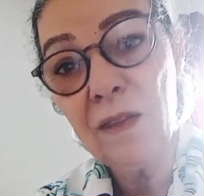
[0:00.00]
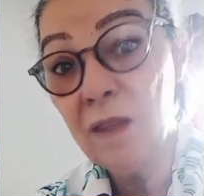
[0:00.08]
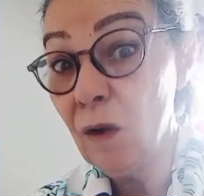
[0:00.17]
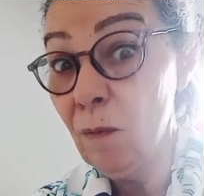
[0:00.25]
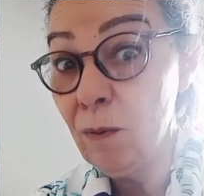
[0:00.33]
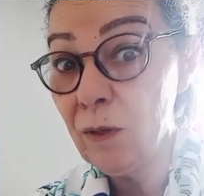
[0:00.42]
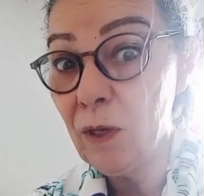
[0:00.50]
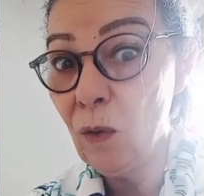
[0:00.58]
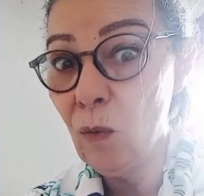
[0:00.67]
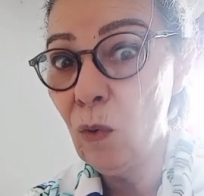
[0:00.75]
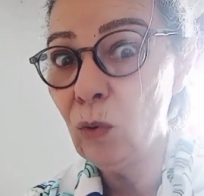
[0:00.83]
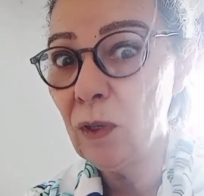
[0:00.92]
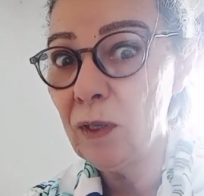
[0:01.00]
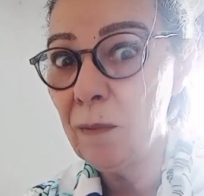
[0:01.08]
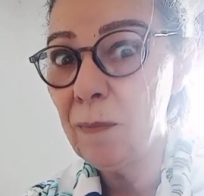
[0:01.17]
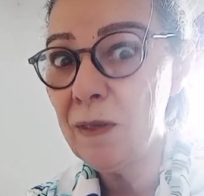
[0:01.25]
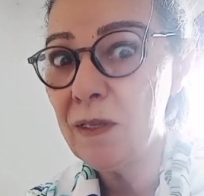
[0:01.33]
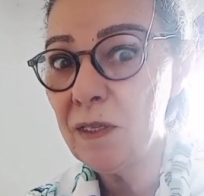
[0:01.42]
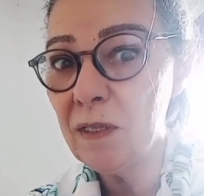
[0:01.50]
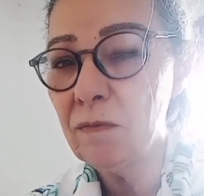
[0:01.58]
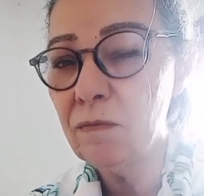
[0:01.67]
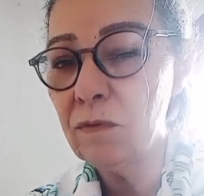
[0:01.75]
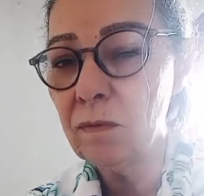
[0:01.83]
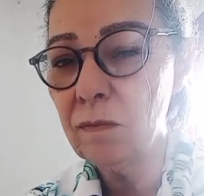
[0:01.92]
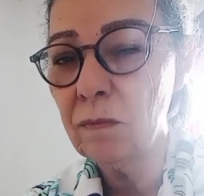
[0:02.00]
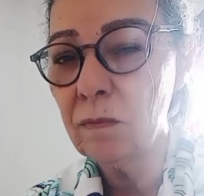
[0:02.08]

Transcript: Não porque o outro é depressivo,